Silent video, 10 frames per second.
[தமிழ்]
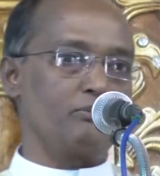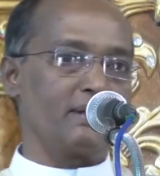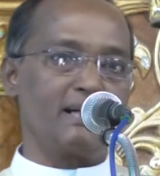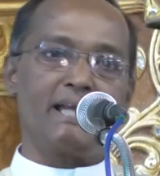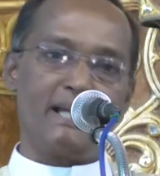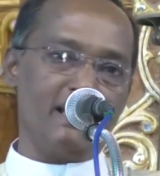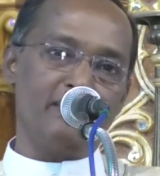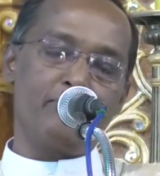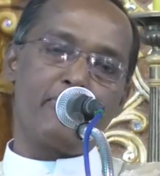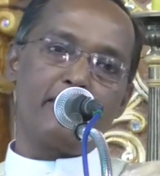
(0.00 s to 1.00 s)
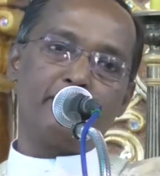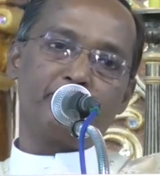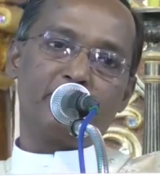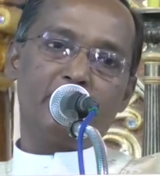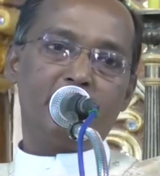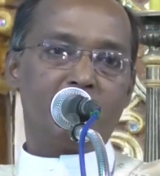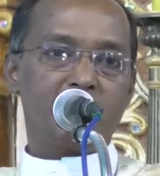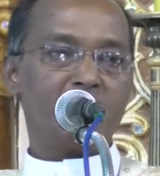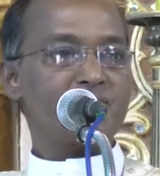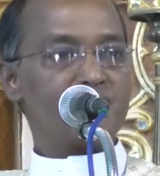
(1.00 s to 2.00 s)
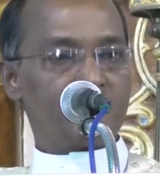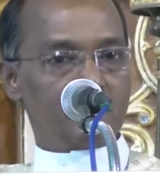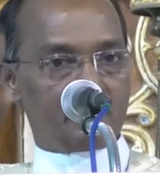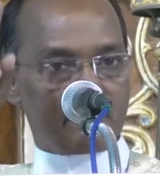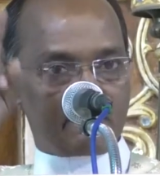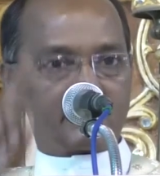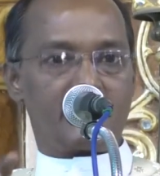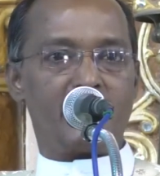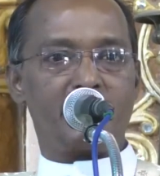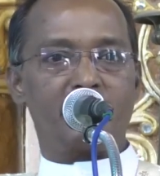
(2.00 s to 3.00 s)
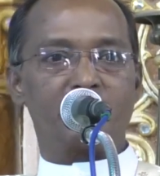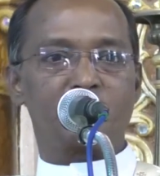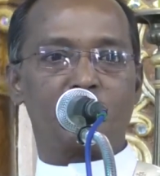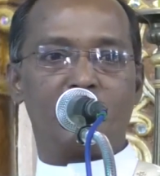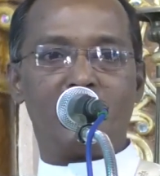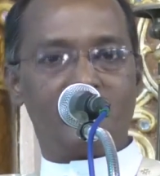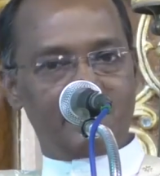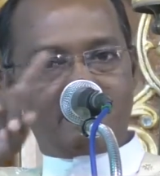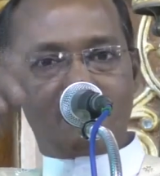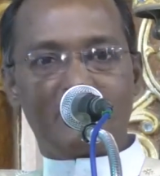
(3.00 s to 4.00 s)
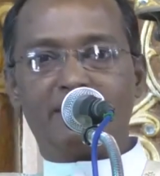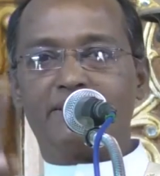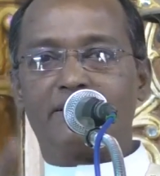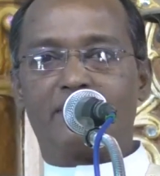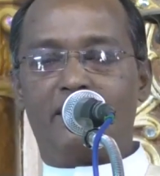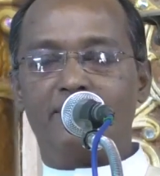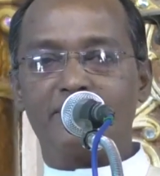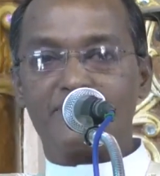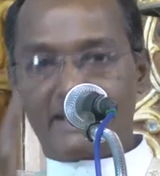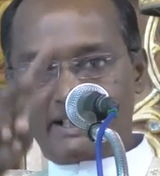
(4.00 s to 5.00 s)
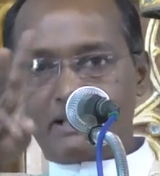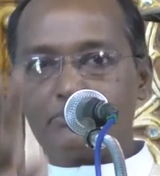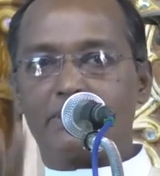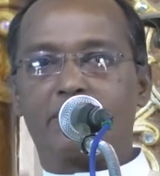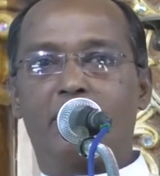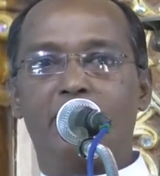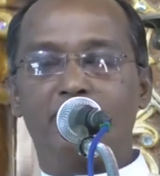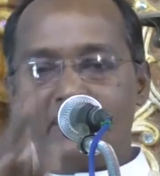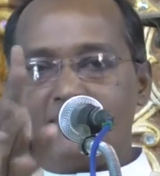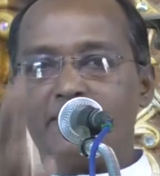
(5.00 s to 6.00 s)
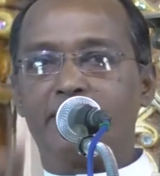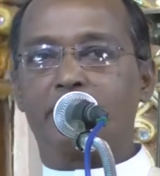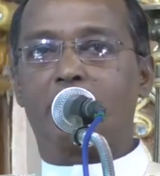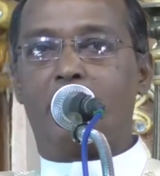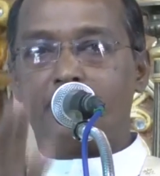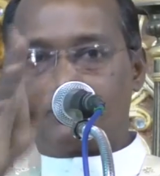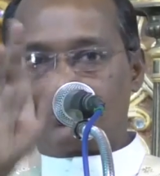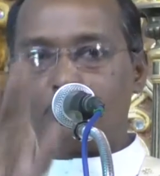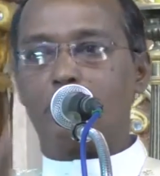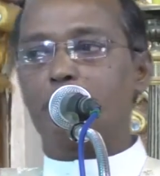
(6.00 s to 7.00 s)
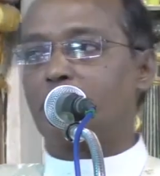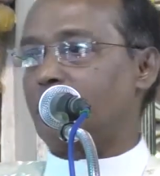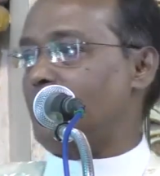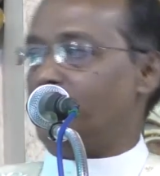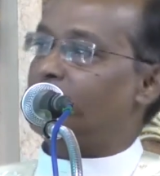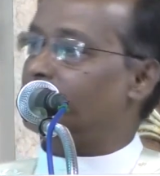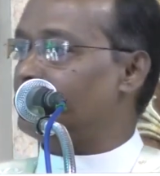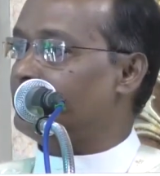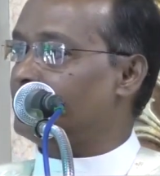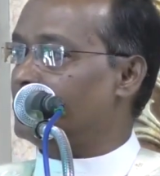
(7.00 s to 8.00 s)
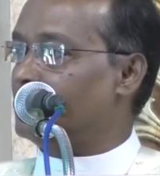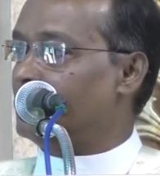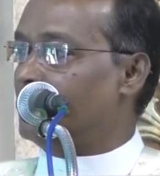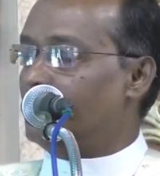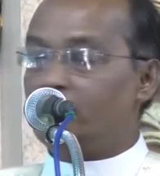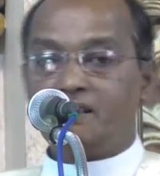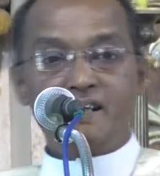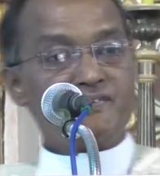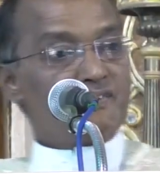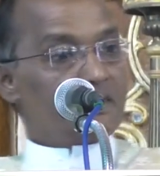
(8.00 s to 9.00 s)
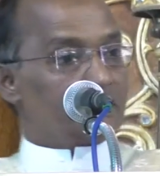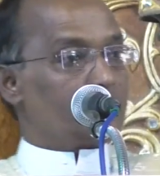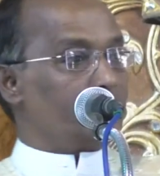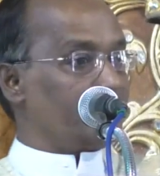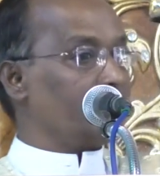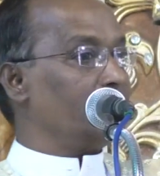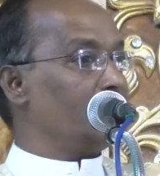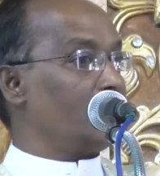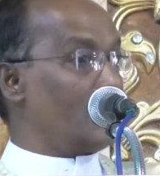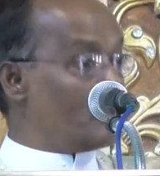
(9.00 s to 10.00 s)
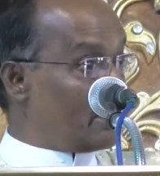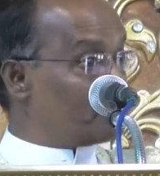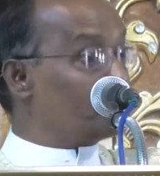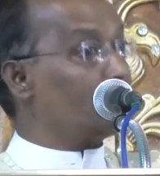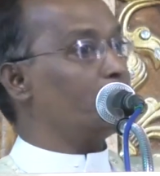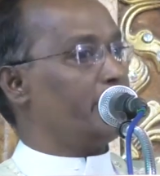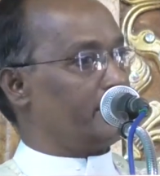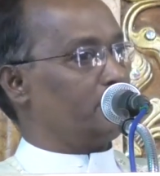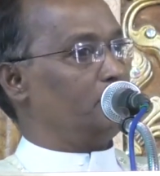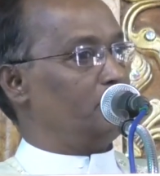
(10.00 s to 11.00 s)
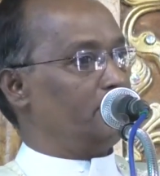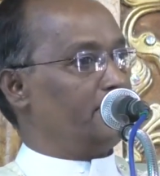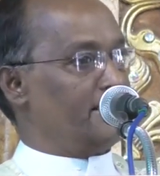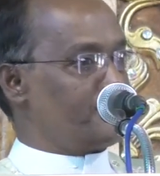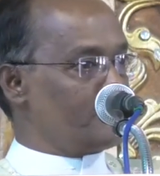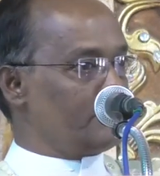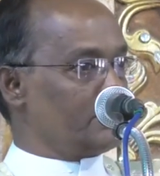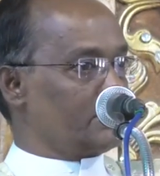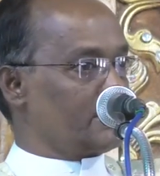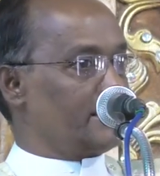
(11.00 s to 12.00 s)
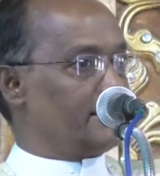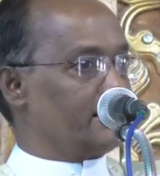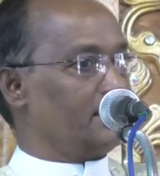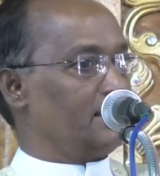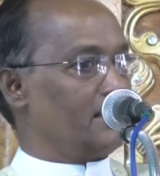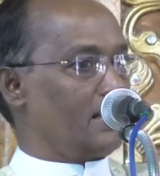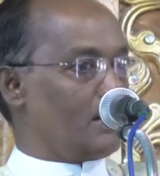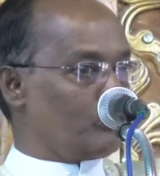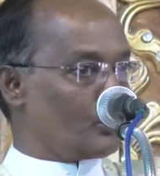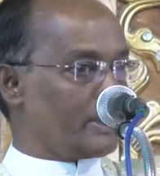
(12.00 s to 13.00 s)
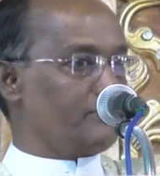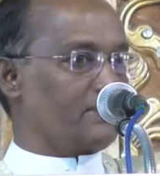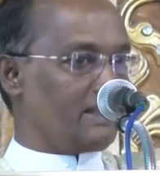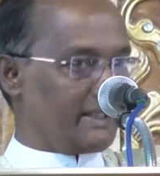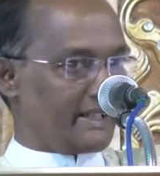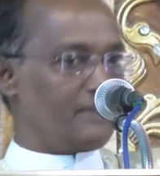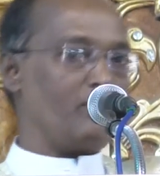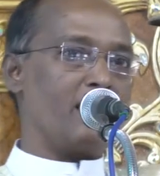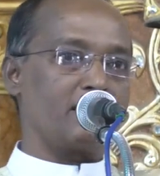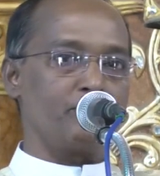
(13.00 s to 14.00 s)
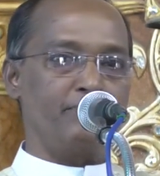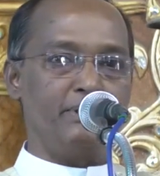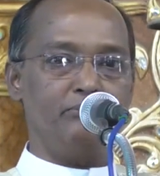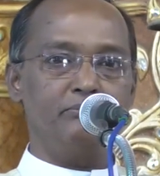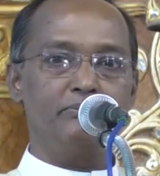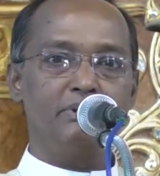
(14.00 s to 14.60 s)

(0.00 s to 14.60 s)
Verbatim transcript: குடும்பங்கள் அல்ல இயேசு இருக்கிறார் என்று சொன்னால் அங்கு கவலை இருக்காது சங்கடம் இருக்காது வேதனை இருக்காது துன்பம் இருக்காது இயேசு இருக்கும் இடங்களிலெல்லாம் அற்புதம் நடக்கும் இயேசு இருக்கிற இடங்களிலெல்லாம் குறைவுகள் நிறைவாக்கப்படும்